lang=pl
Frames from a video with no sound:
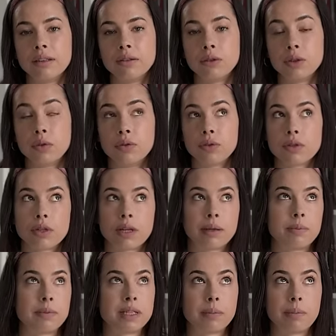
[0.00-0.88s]
już nie mówiąc o
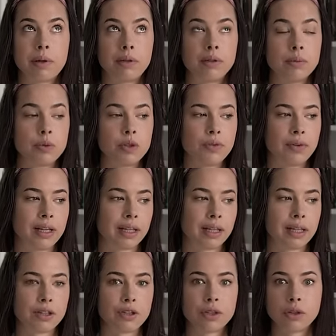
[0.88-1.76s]
jakimś zapalonym
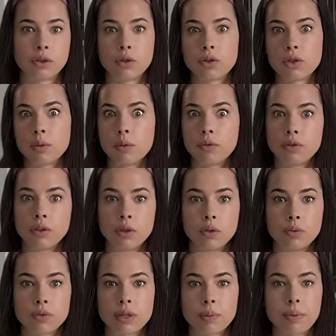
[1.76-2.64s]
świetle, czy ktoś z
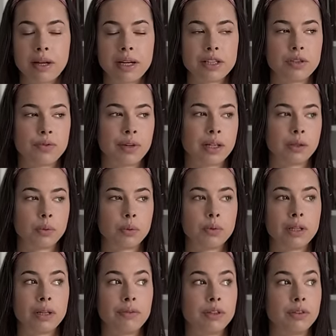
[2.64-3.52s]
domowników zapala
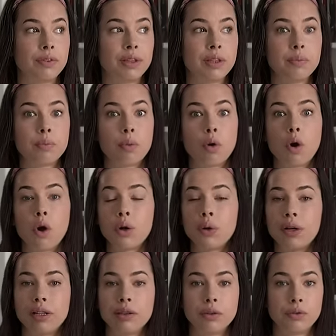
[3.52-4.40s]
światło, nawet w innym
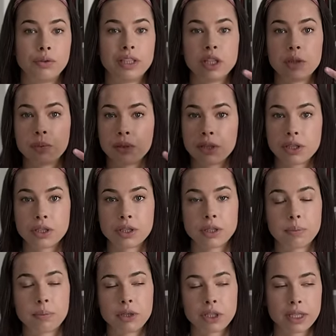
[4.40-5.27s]
pokoju, ale to widać
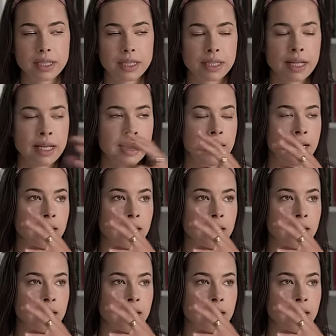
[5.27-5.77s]
przez, przez,